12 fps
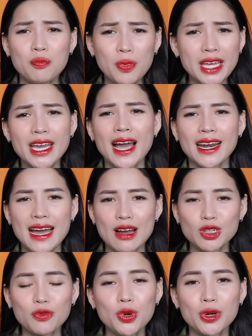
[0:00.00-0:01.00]
PR
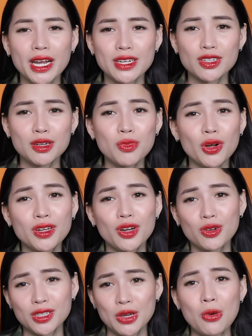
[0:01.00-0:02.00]
nào trong video này, cho nên mọi người
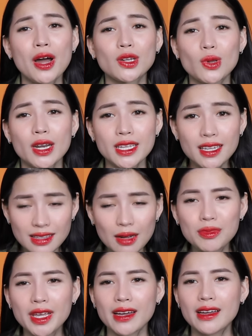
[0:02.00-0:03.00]
có thể hoàn toàn yên
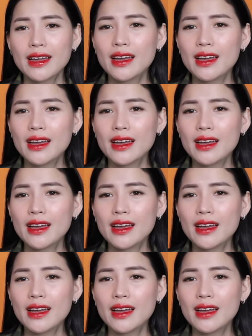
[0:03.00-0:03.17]
tâm nha.